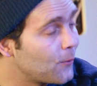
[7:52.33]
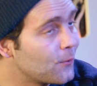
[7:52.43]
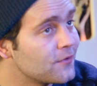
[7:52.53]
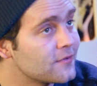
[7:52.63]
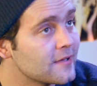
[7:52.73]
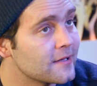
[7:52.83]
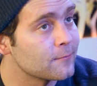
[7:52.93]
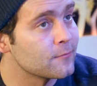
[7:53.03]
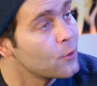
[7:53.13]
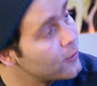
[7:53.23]
Und
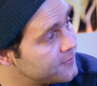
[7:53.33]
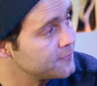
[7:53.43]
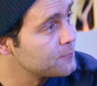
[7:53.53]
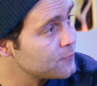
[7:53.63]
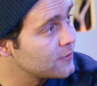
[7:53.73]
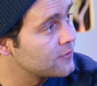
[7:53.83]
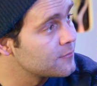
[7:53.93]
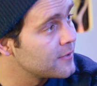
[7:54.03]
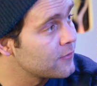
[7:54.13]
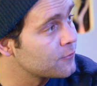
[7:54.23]
ähm, Nerd. Nerd ist
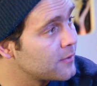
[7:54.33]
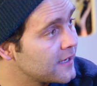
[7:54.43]
eine Band aus